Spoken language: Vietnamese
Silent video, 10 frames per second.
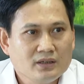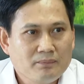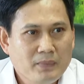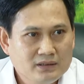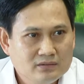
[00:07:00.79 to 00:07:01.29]

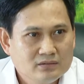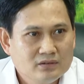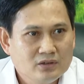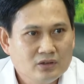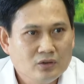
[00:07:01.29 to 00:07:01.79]
cấp bách,
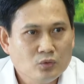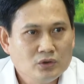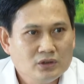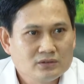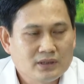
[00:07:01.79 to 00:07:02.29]
luôn
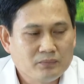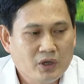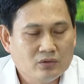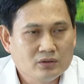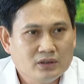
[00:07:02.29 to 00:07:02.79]
được Tập
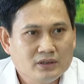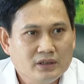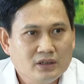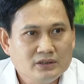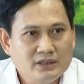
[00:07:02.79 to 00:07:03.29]
đoàn
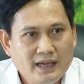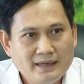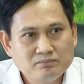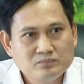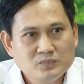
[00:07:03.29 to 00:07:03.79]
Điện lực Việt
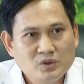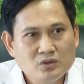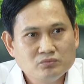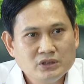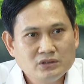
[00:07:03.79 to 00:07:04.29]
Nam
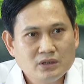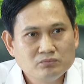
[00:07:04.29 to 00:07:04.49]
cũng như